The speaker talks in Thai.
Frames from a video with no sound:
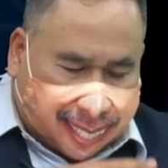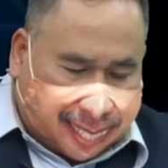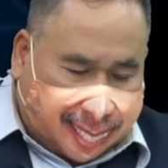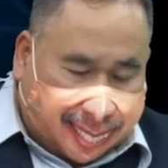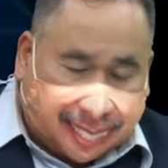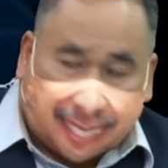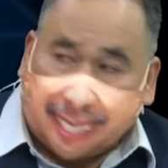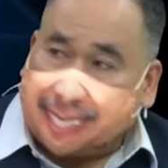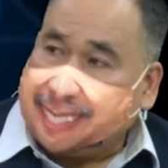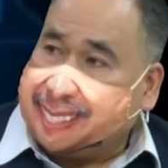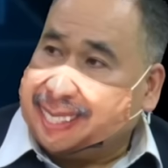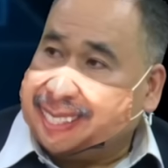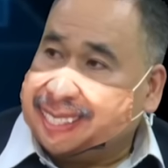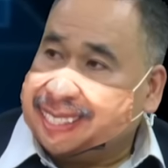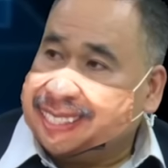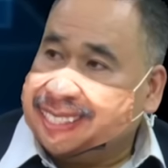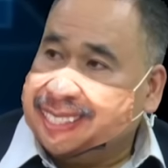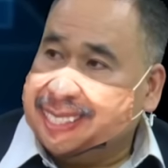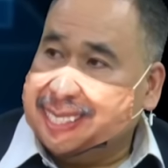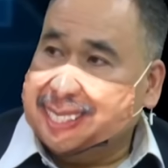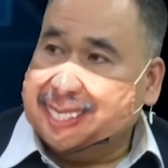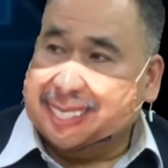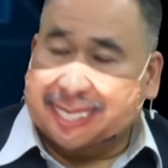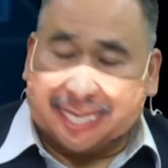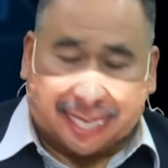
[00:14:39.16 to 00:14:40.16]
ทนายเราเด็ก
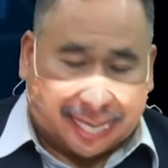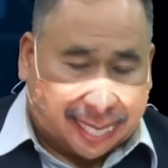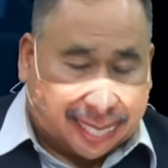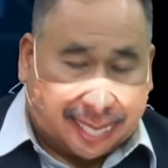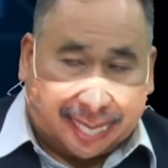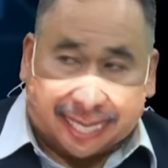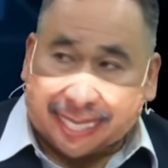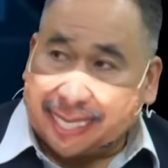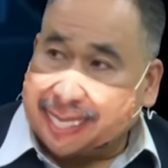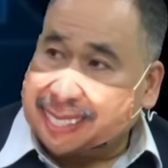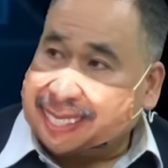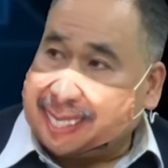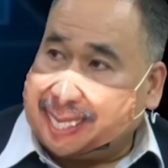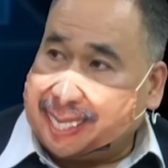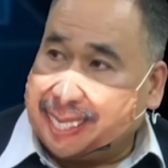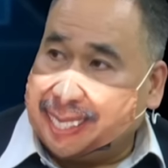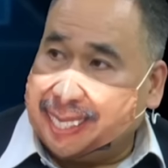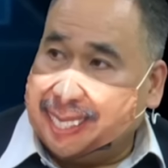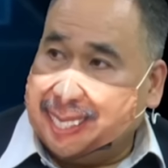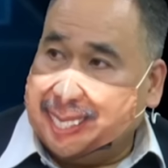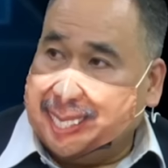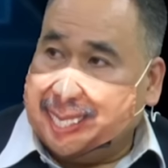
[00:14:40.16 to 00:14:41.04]
ทนายต่อเต่า